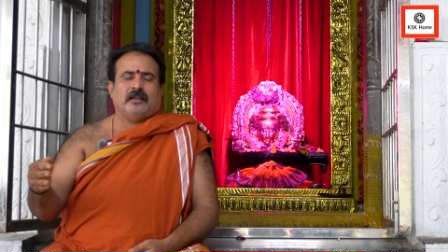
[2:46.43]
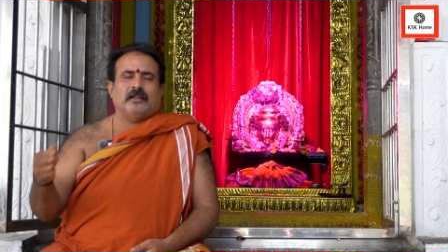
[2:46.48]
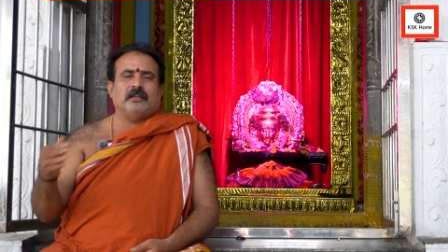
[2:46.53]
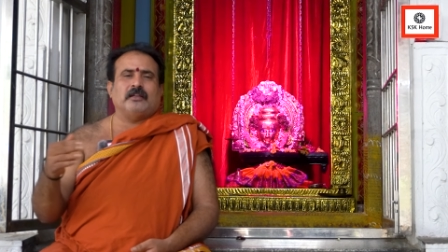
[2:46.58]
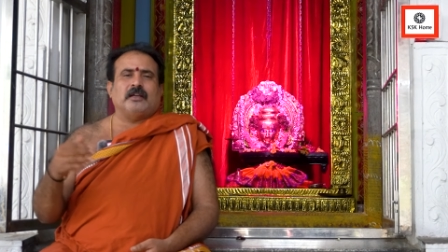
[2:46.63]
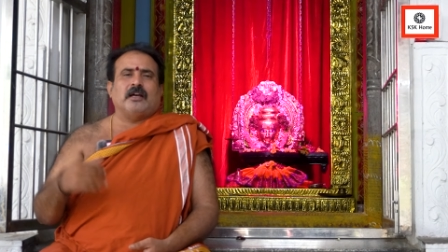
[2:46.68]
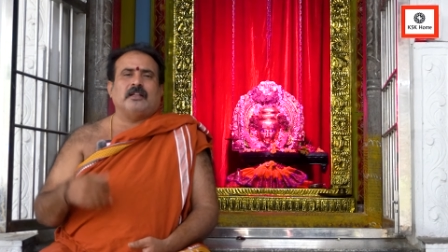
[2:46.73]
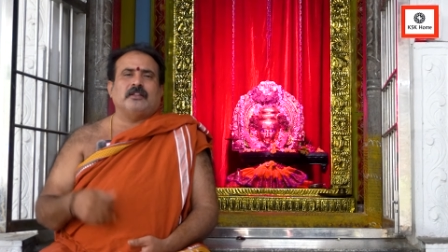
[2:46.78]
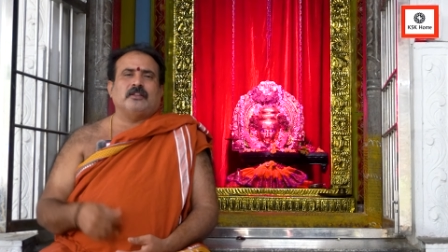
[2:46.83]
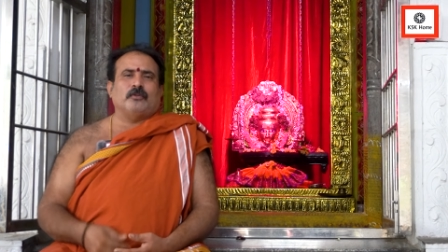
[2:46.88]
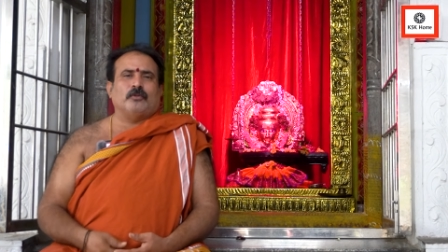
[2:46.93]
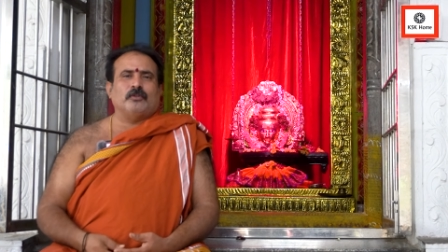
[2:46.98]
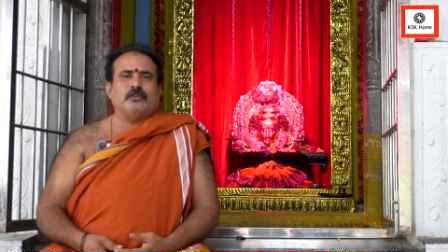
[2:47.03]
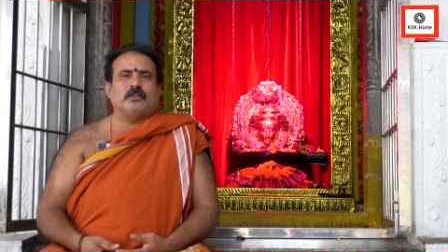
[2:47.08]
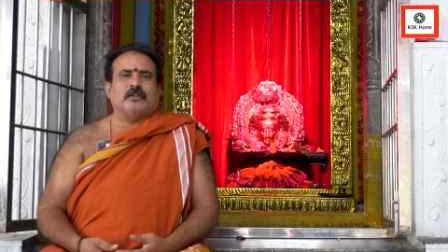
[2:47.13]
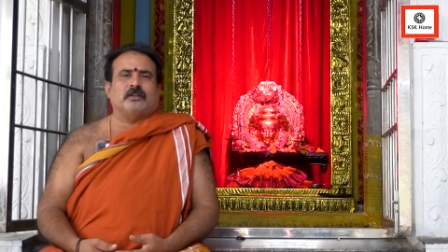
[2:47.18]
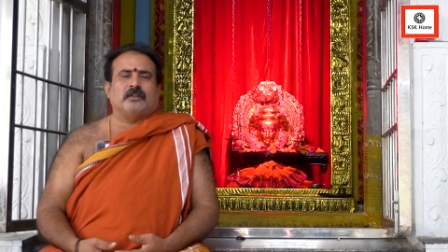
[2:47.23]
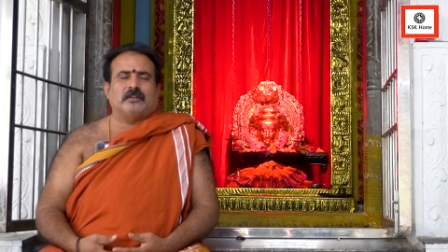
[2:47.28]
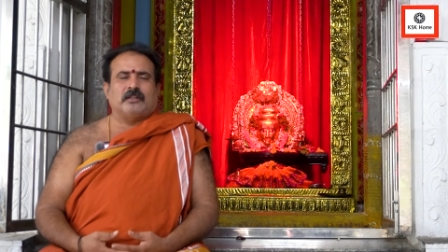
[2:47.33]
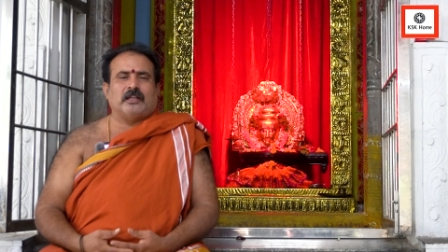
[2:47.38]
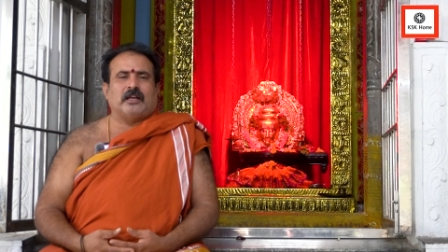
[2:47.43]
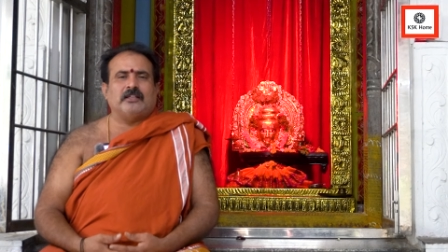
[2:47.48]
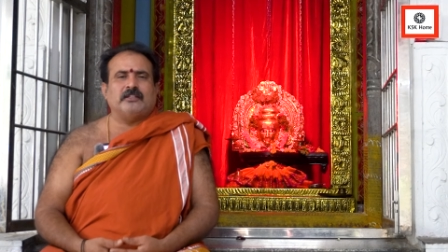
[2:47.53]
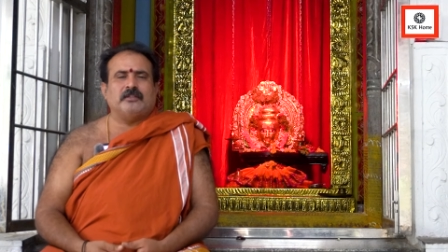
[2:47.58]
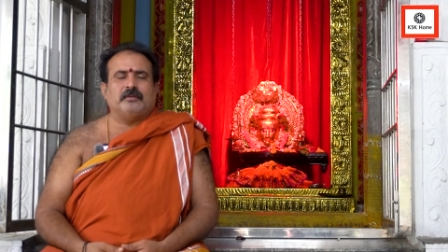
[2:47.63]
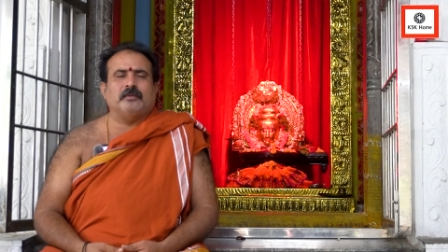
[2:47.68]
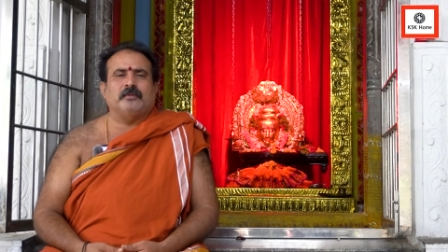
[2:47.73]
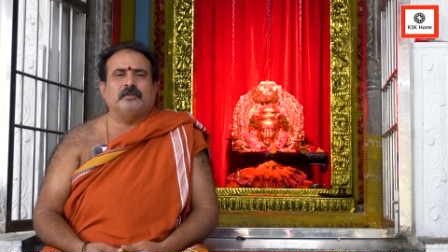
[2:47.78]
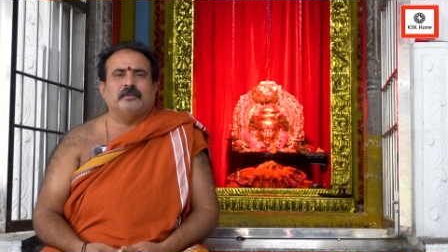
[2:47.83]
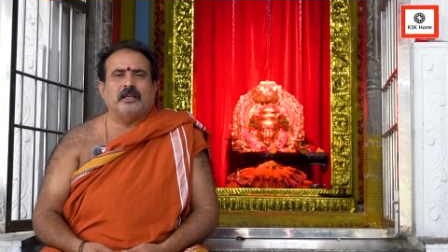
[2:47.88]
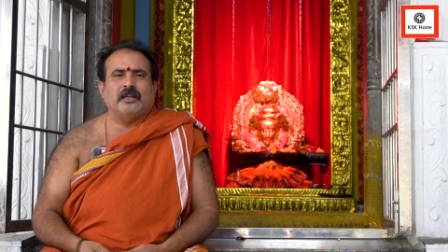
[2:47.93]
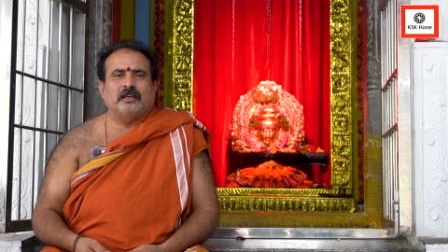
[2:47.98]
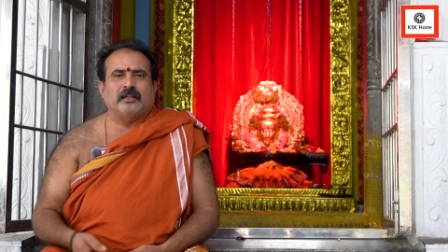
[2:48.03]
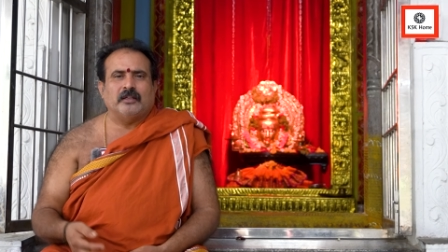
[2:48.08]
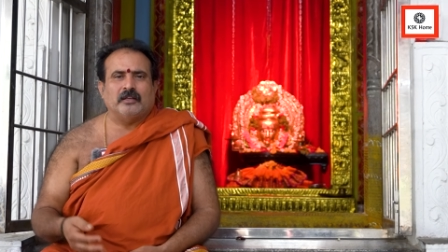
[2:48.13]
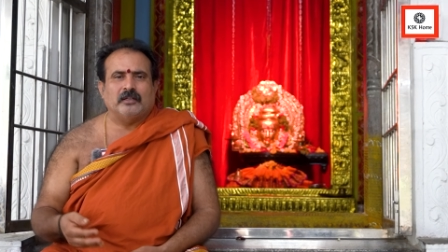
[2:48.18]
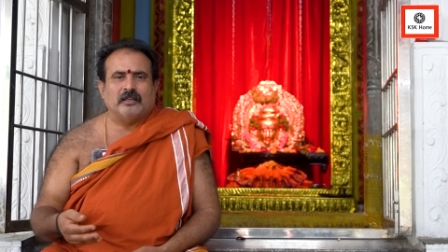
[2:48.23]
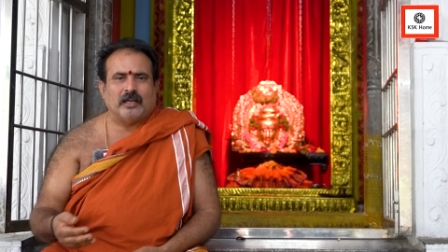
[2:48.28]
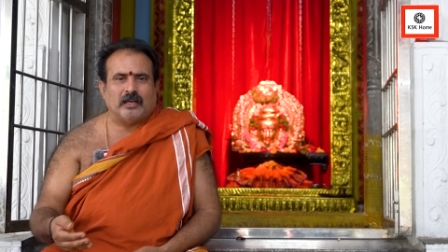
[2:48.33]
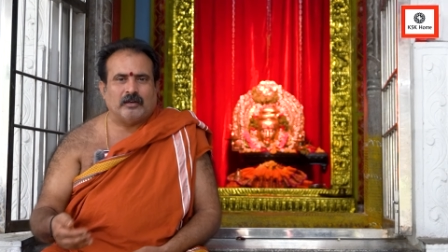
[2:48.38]
ఇంకా అది రోజు దాచు
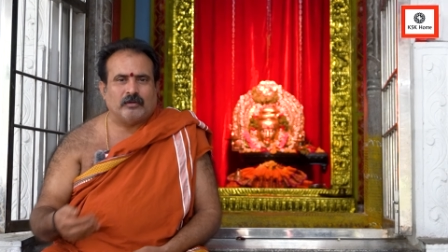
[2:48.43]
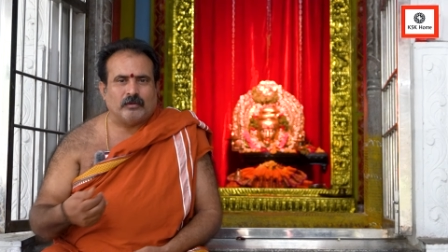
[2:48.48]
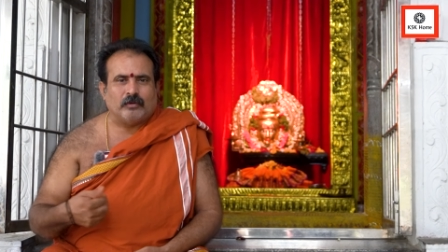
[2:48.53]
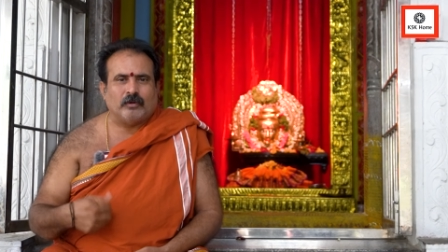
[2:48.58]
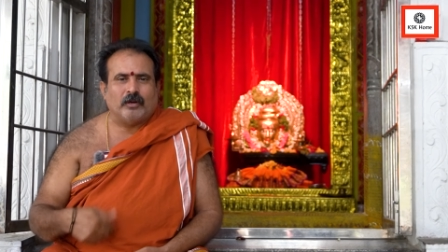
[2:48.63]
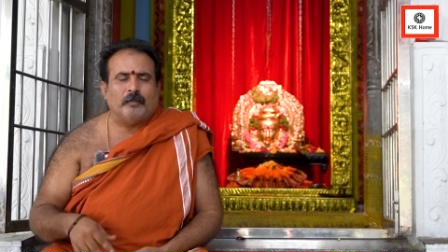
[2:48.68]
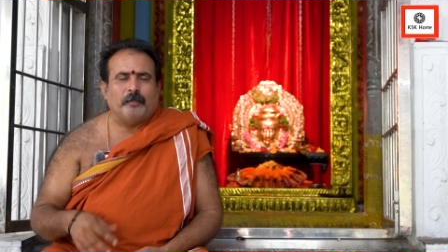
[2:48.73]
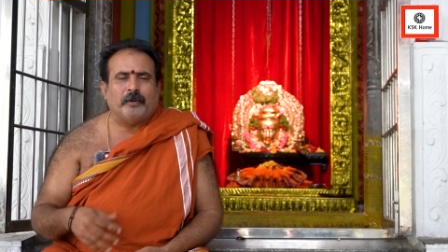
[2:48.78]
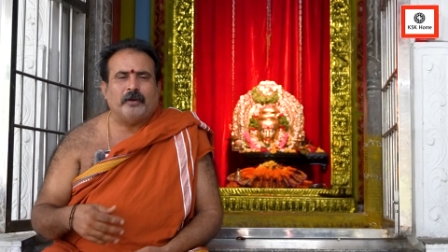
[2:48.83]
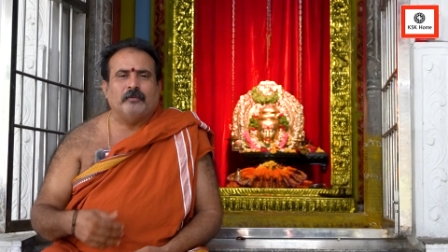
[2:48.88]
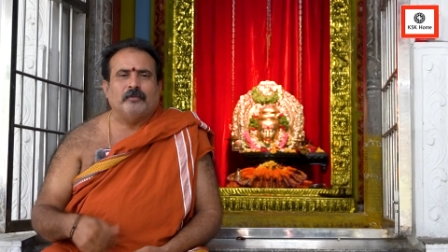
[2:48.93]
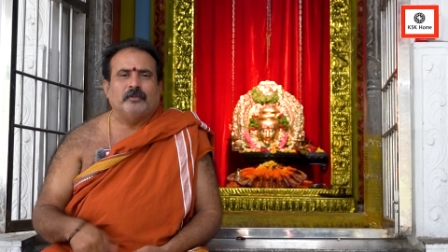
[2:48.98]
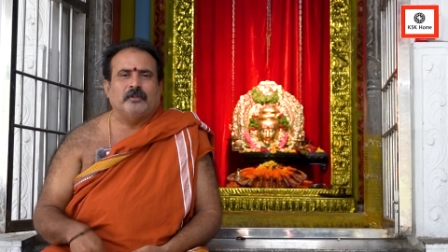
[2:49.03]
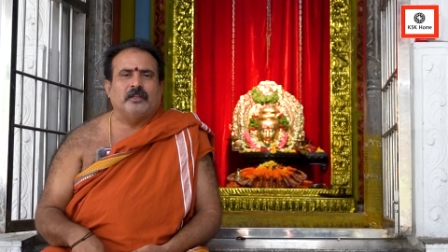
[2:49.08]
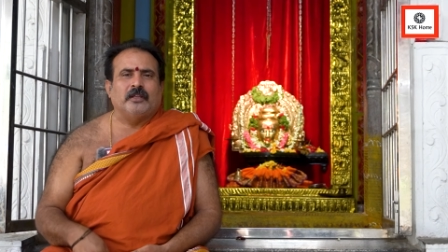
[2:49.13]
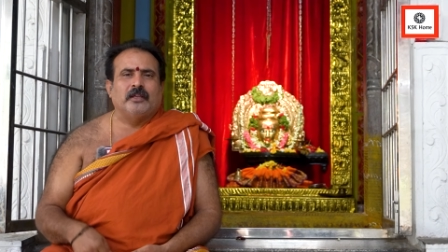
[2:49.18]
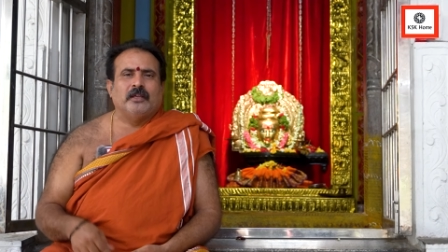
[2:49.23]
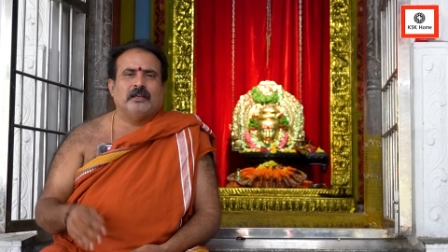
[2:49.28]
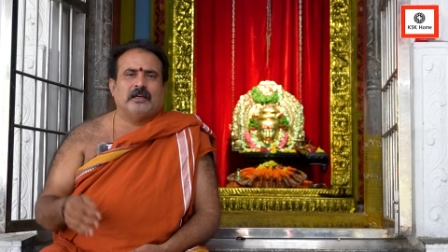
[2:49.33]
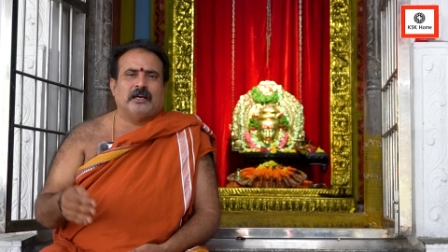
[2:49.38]
దానికి నాకు రుణపడి ఉంది